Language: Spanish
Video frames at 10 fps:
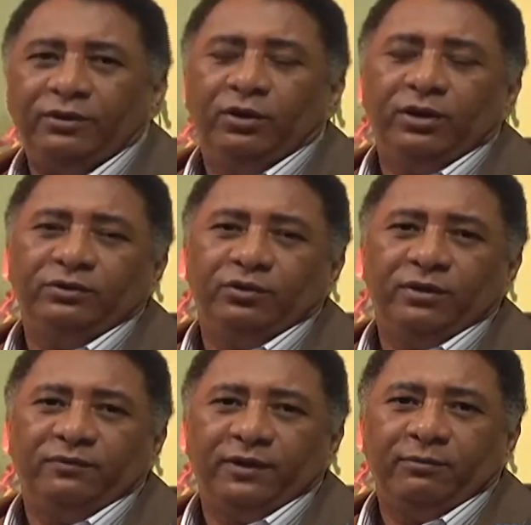abandonen
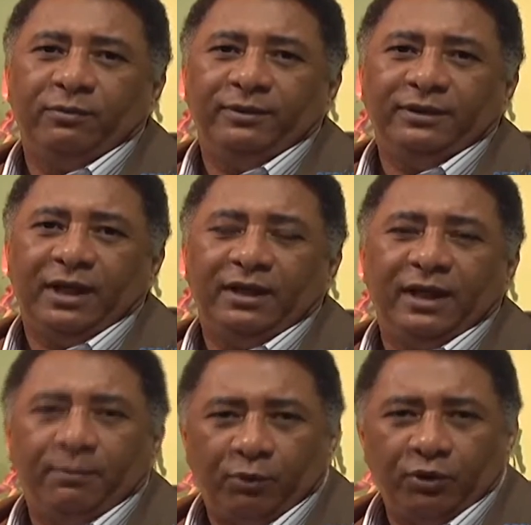sus enfermos
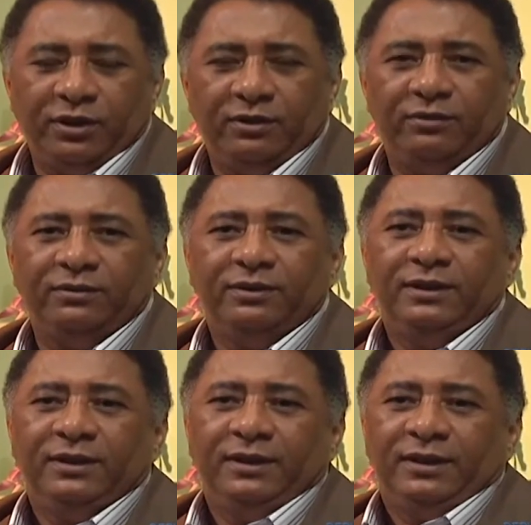mentales, apóyenlo,
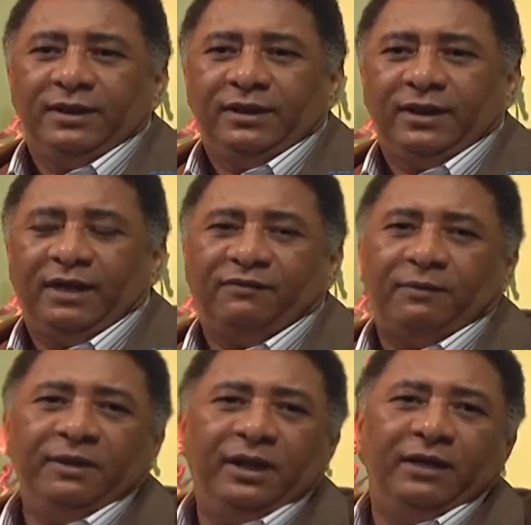que
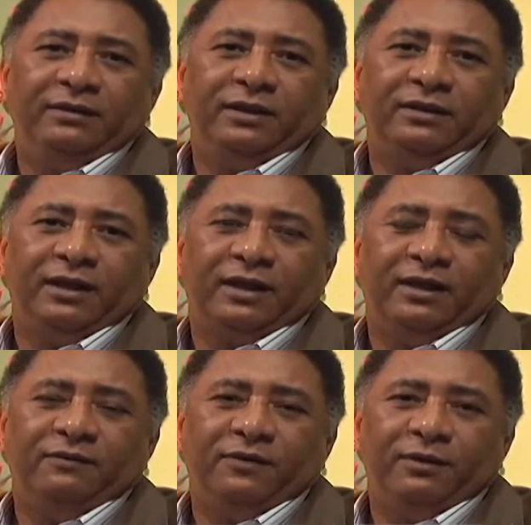las familias entiendan
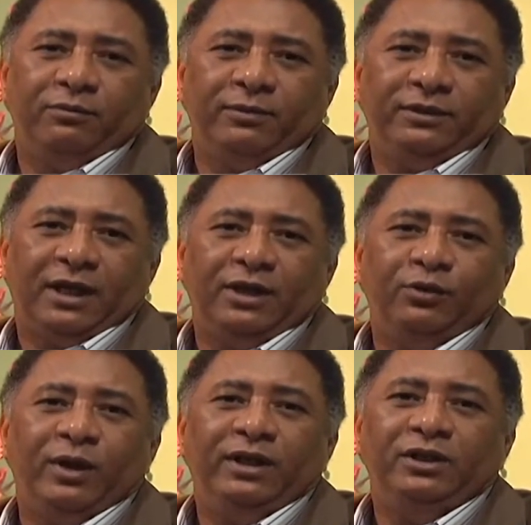que el enfermo
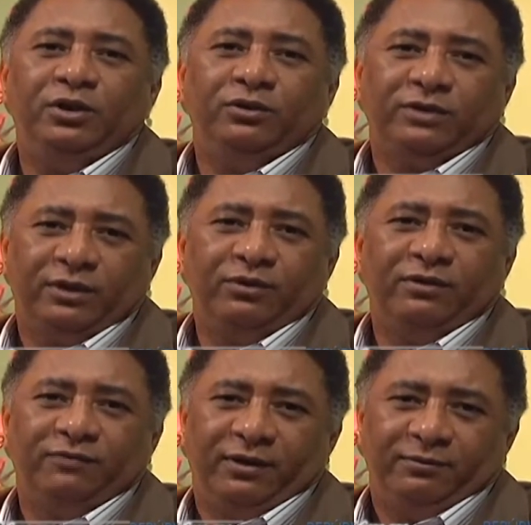mental no eligió ser
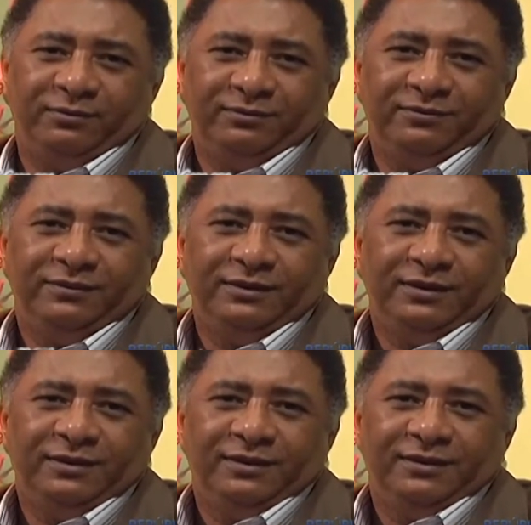un enfermo,
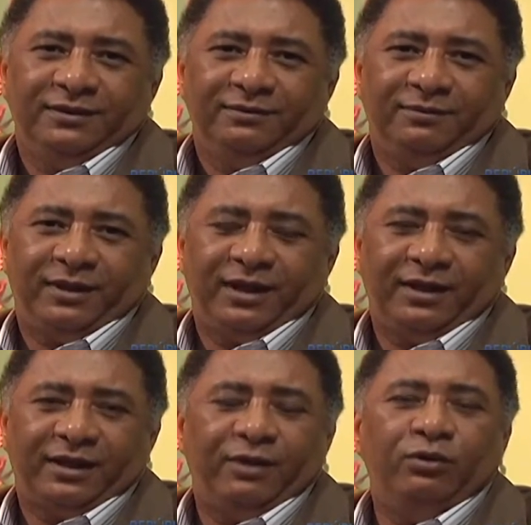
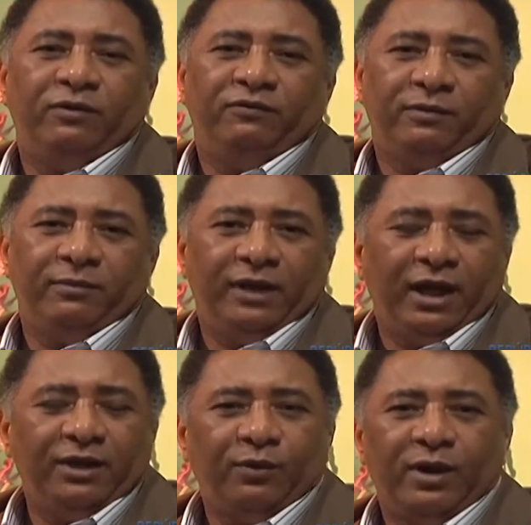¿verdad? Que es una
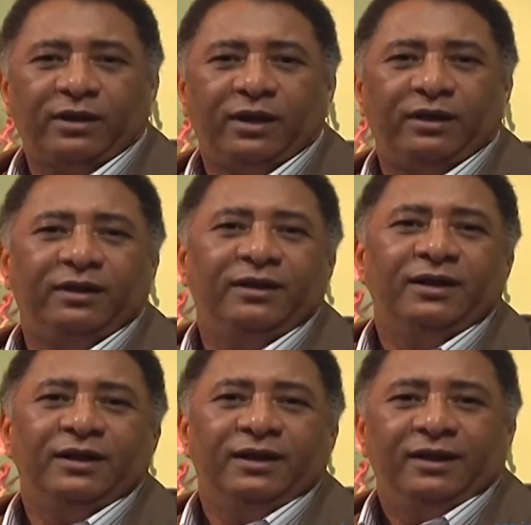enfermedad igual que
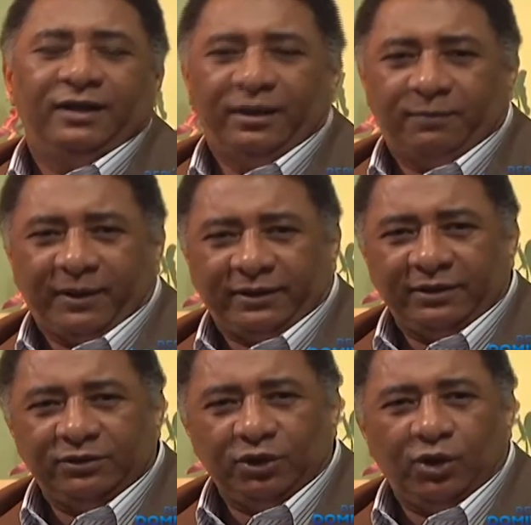la
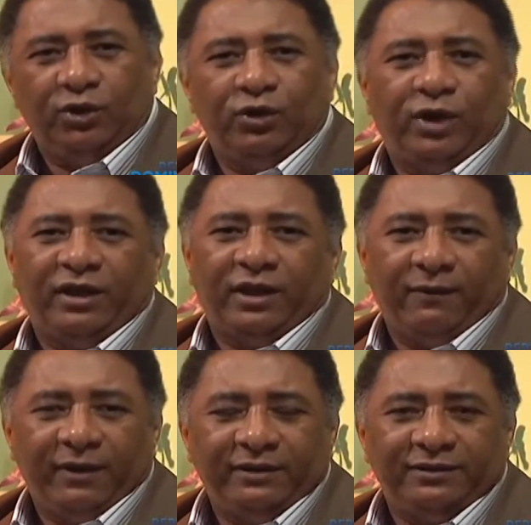hipertensión o la
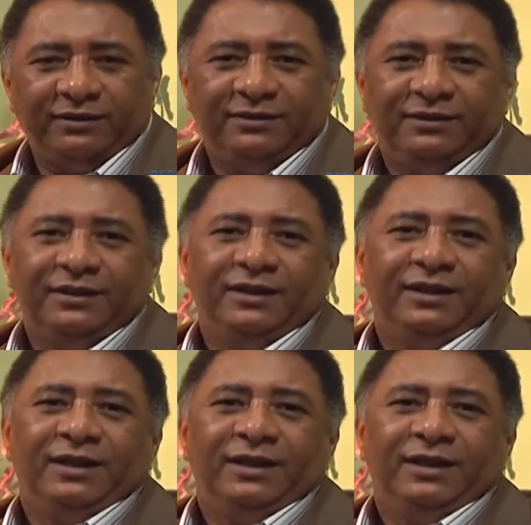diabetes,